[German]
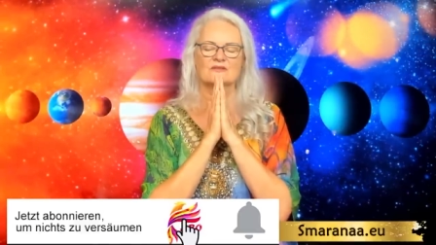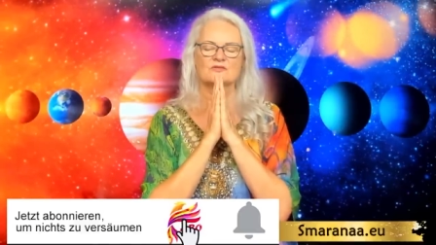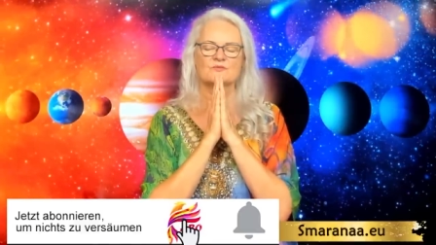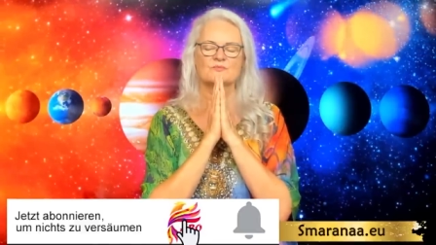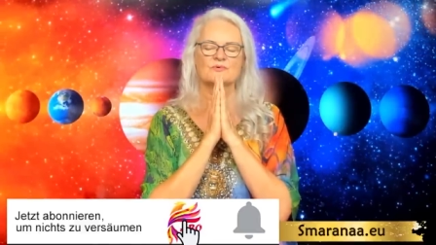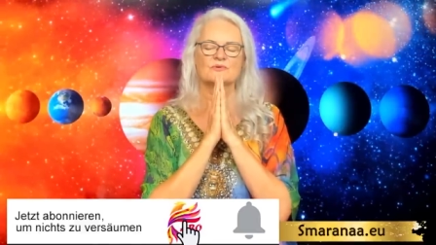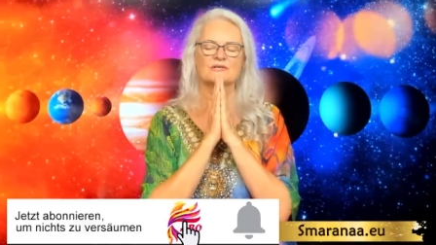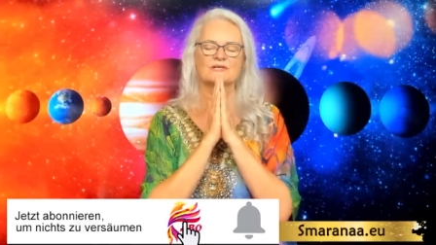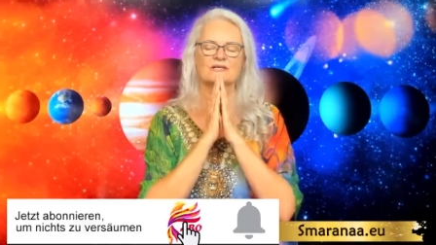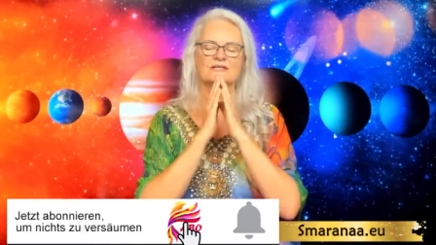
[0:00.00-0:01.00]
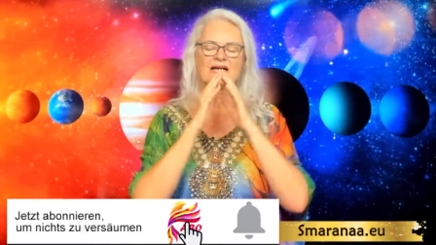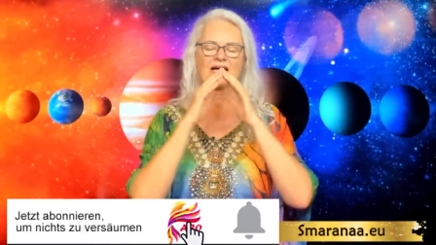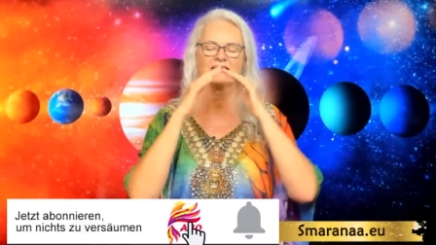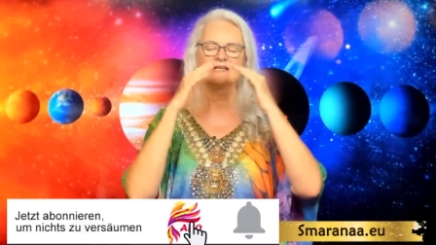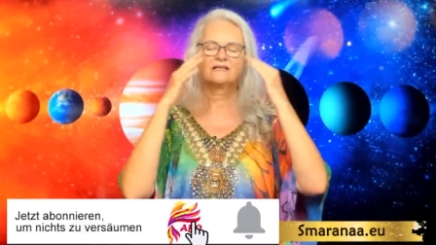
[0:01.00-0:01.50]
Spüre
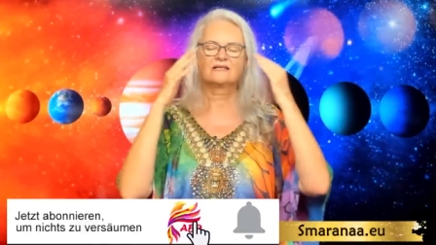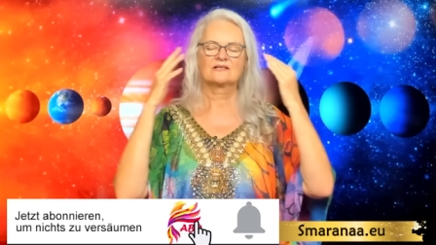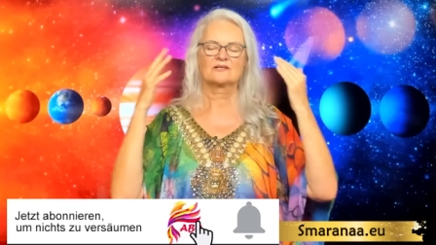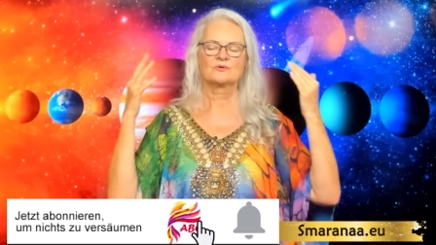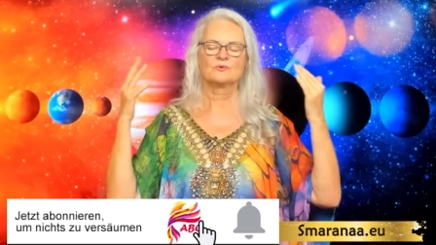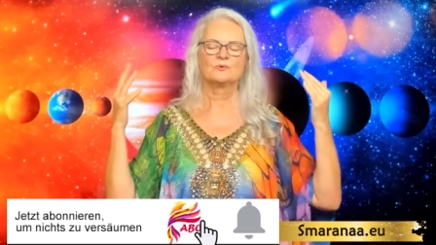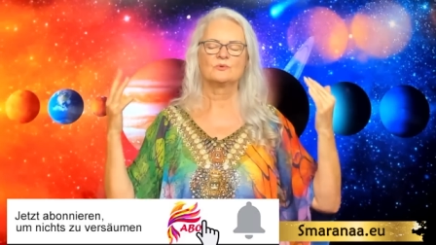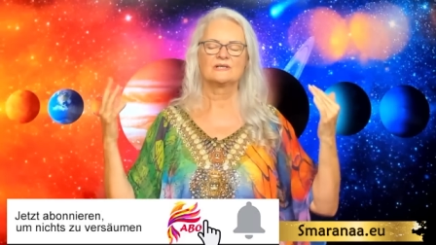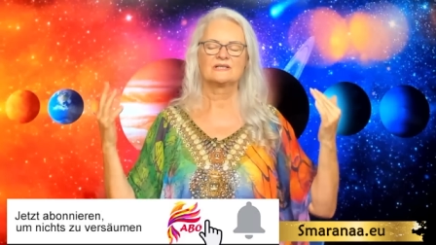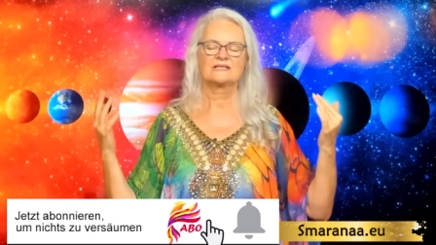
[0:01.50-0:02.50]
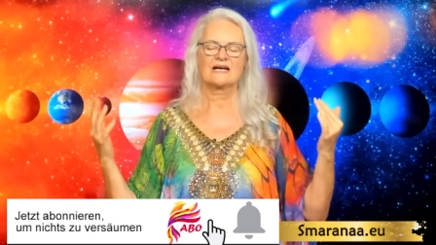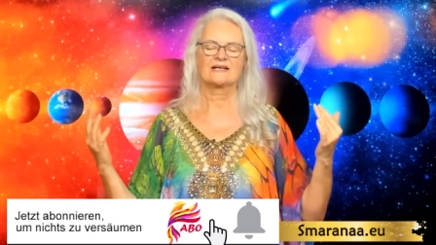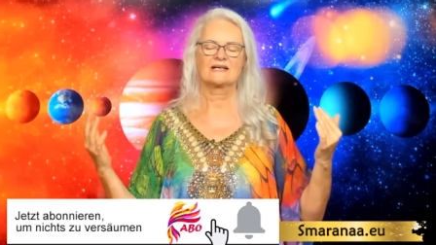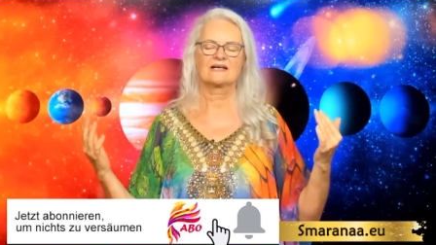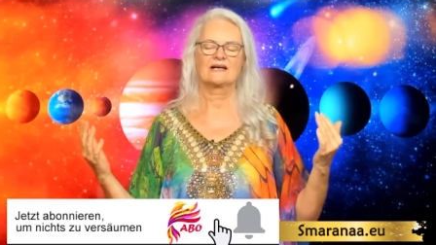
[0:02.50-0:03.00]
deine innere Ruhe,
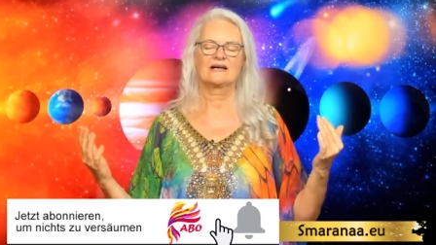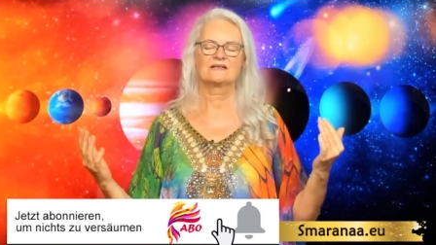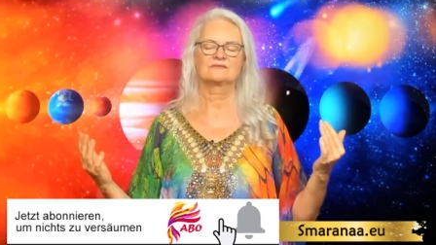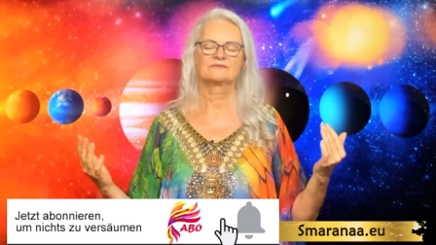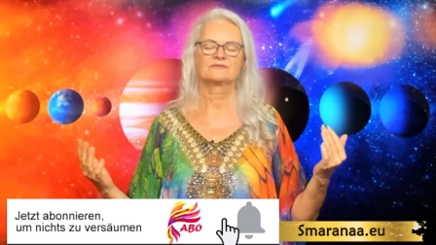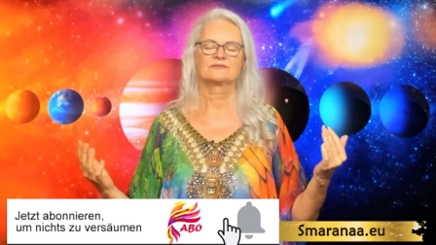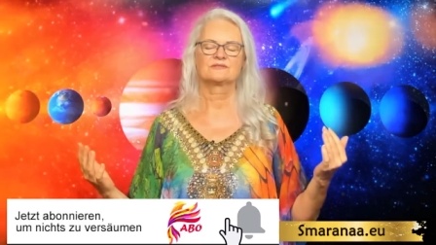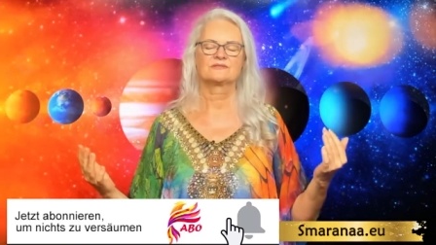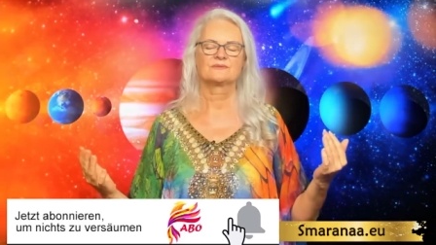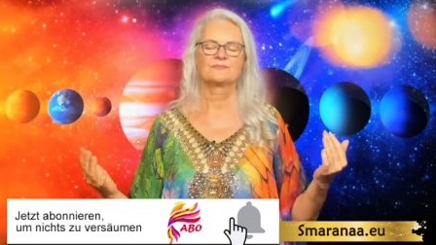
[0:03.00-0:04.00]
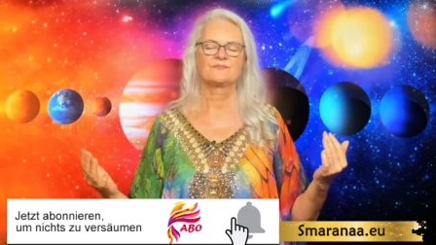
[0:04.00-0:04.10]
deine Kraft